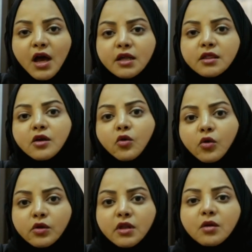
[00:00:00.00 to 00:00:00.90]
أكثر
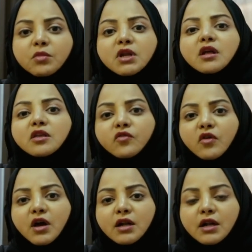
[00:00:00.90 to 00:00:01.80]
عرضة من
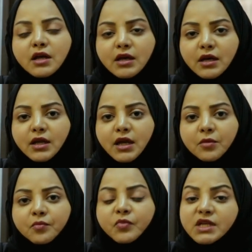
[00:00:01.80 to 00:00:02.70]
الأطفال
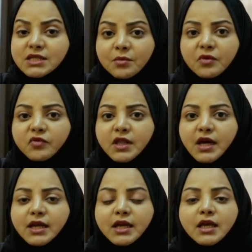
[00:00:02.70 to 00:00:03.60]
غيرهم السبب في
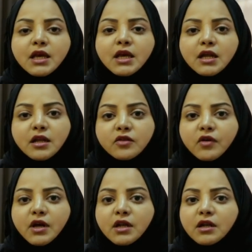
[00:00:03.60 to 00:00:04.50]
ذلك
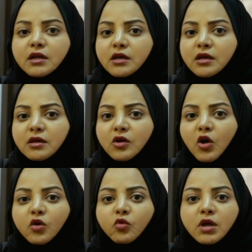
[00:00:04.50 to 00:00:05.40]
الأطفال
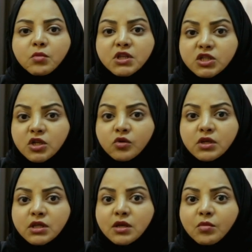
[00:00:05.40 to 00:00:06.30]
يعانون من
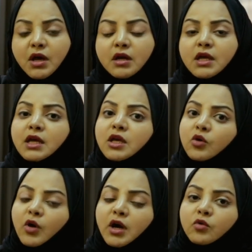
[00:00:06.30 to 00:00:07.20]
تشتت انتباه
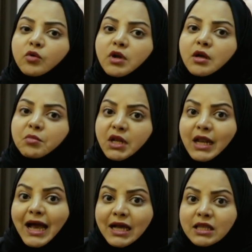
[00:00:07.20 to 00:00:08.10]
يعانون من
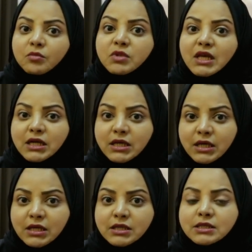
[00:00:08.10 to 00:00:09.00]
عدم
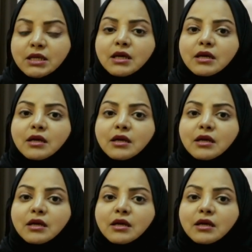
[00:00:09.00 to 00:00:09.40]
تركيز